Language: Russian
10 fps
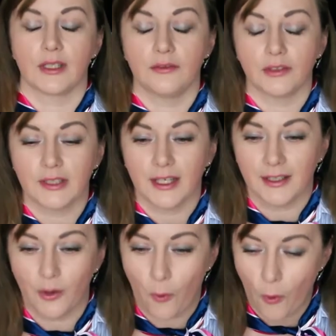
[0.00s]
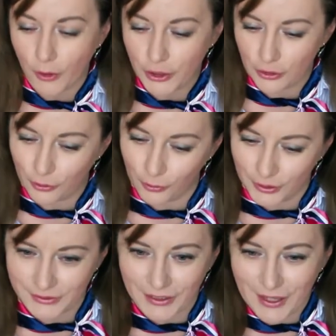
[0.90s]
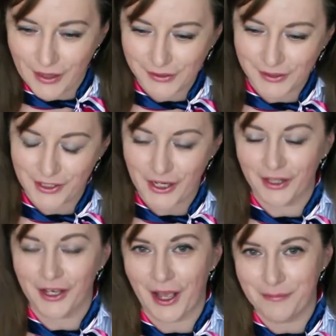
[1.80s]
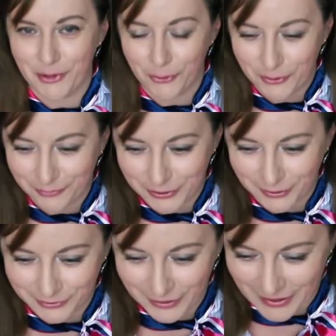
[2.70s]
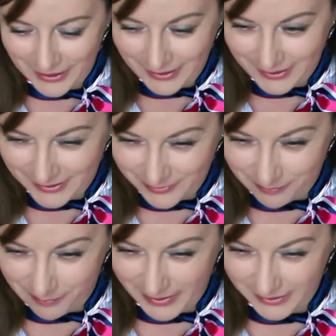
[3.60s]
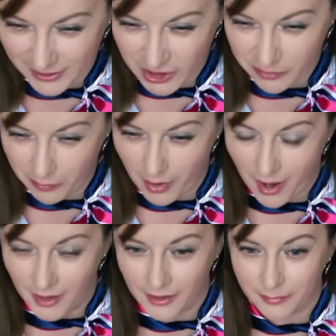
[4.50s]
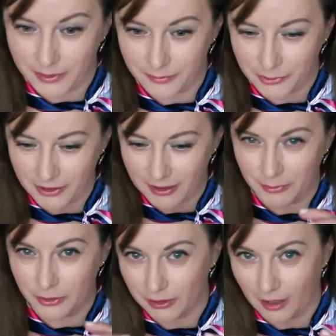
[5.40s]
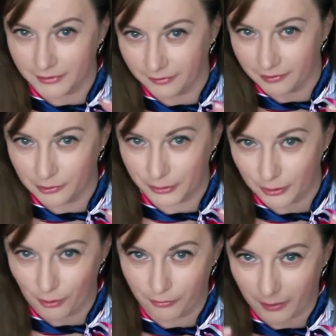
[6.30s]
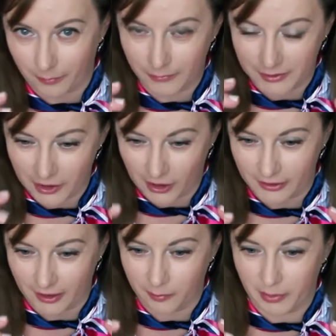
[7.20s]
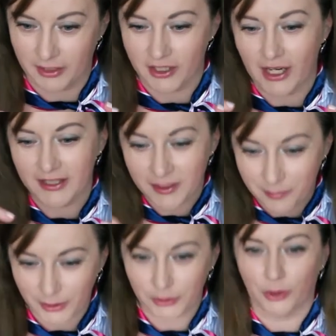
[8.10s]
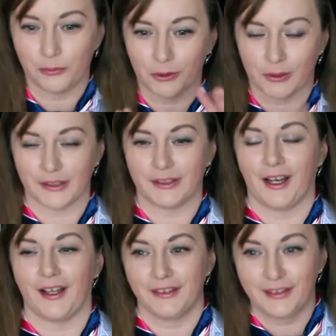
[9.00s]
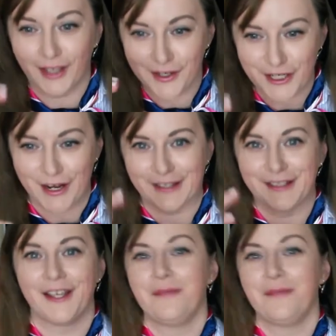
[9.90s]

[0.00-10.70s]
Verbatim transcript: И вот я очень долго стояла, держала камеру и вот так вот принажимала, потому что там идет автофокусировка. Сначала надо принажать и потом только до, дожать.